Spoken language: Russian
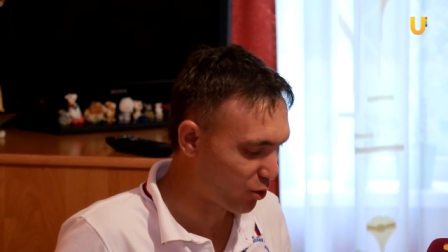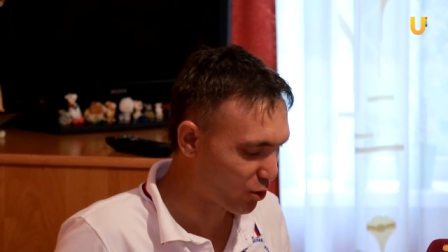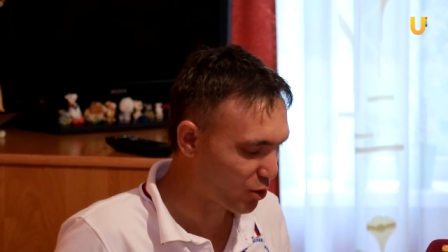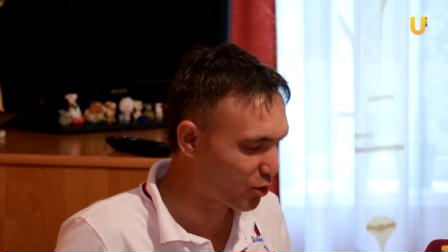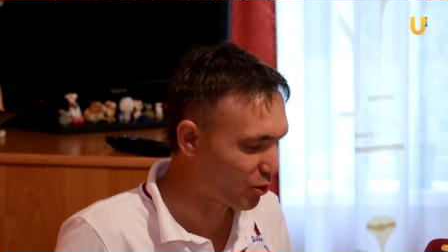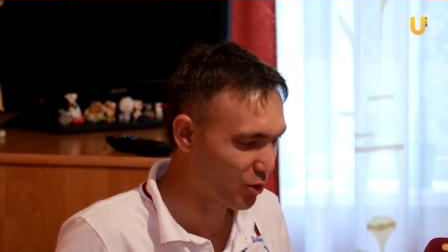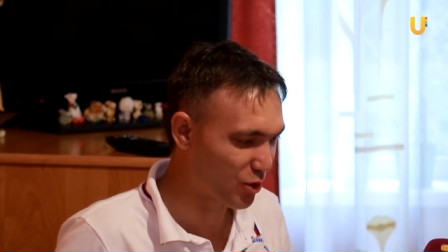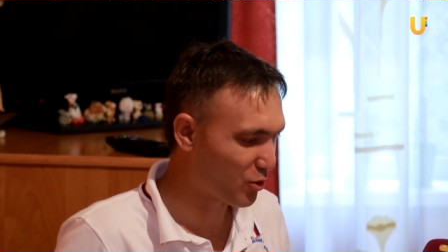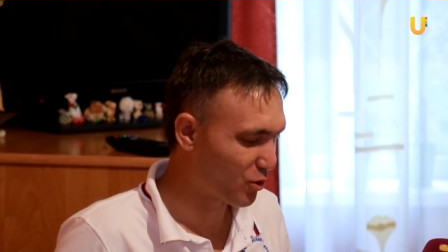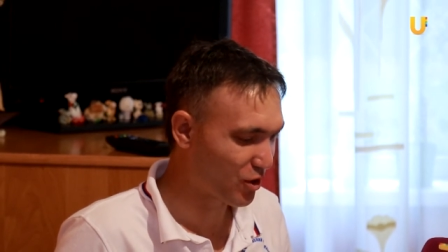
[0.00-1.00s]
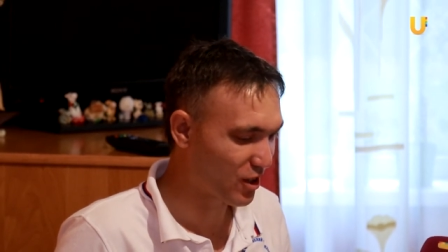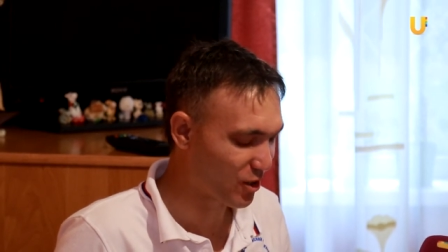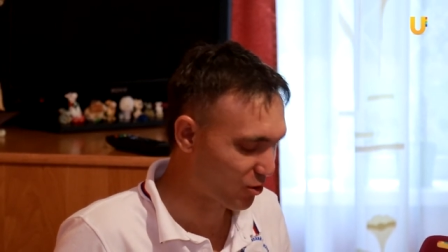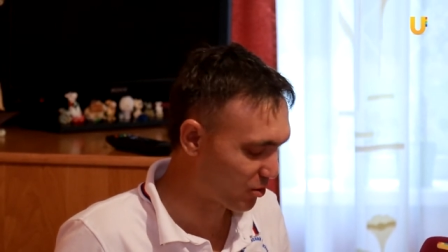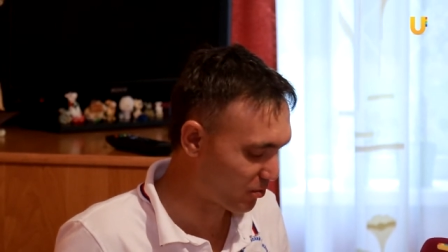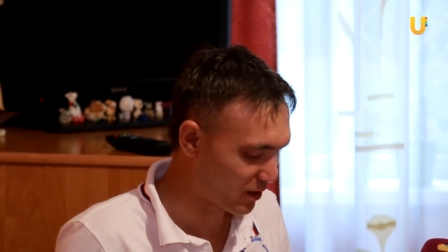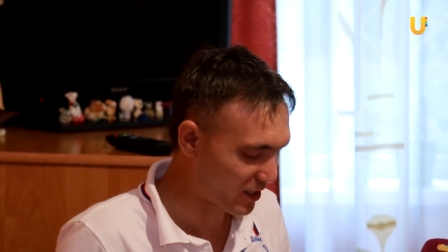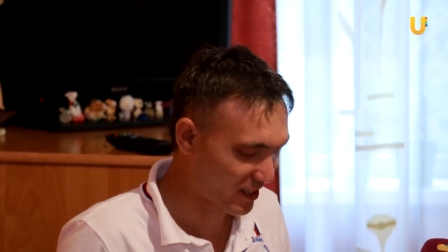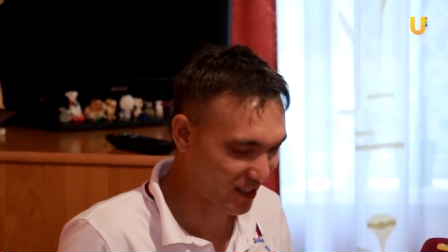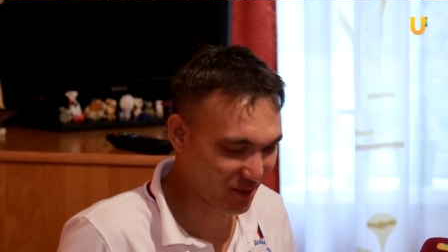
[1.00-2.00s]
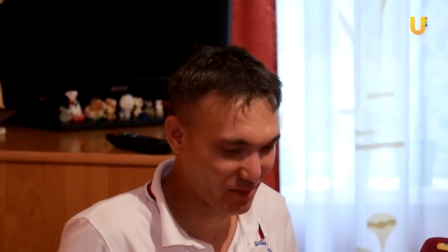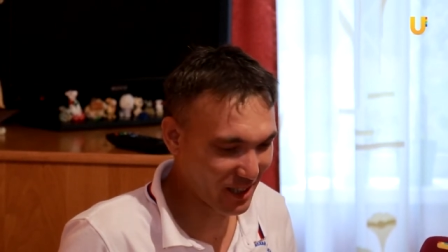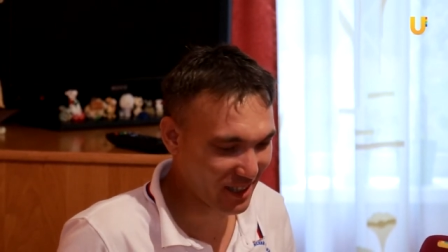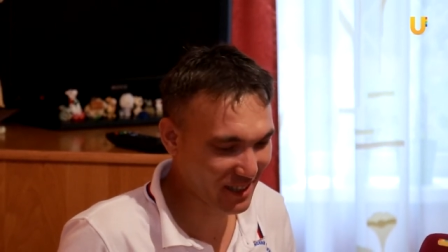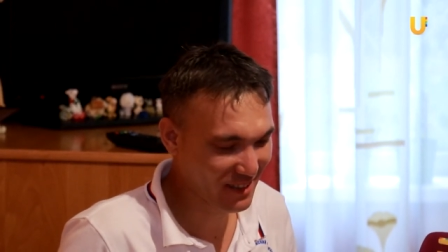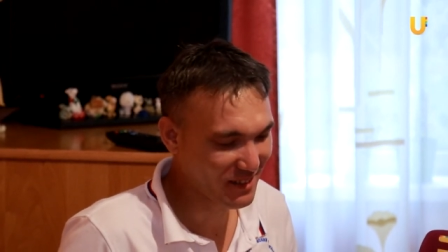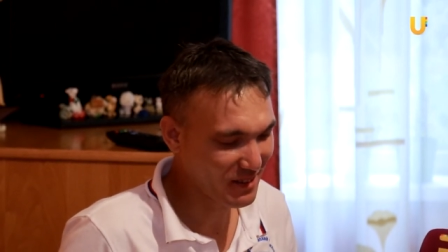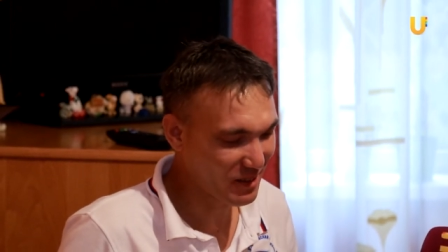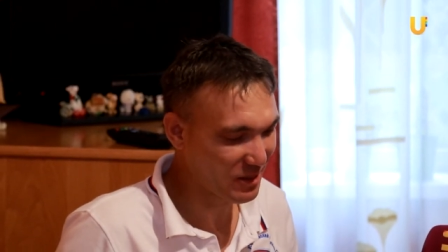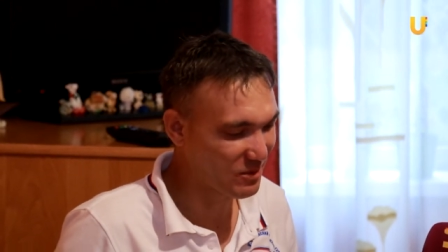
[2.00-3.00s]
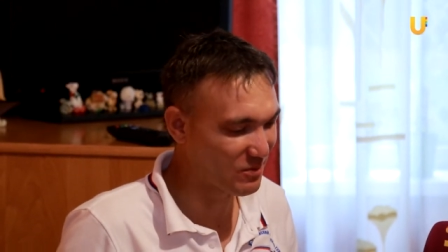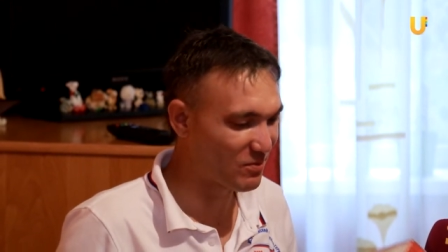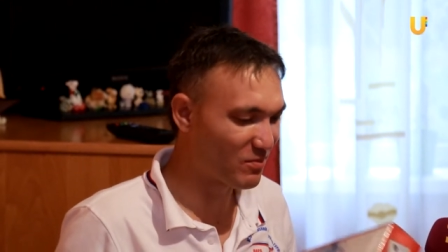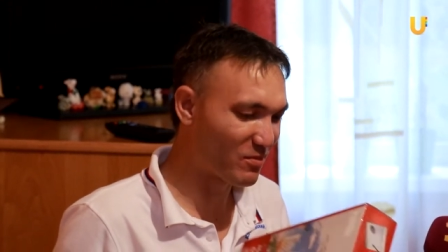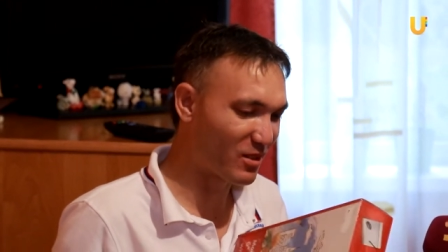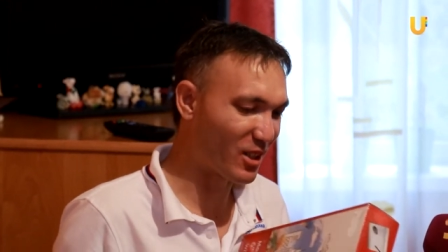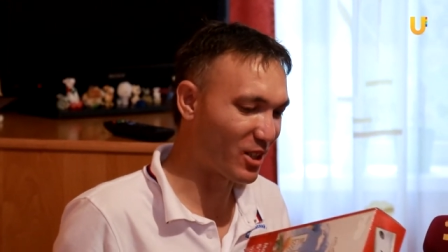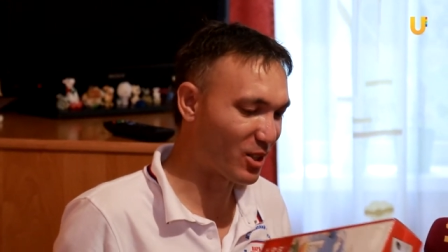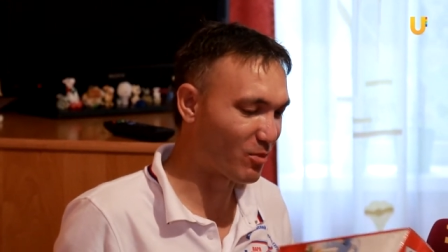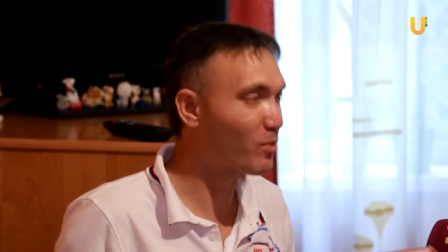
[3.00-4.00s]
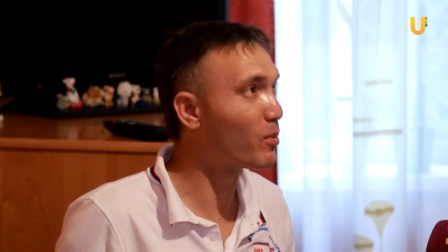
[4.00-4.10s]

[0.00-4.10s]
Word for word: очень-очень-очень хороший подарок для меня. Хотелось бы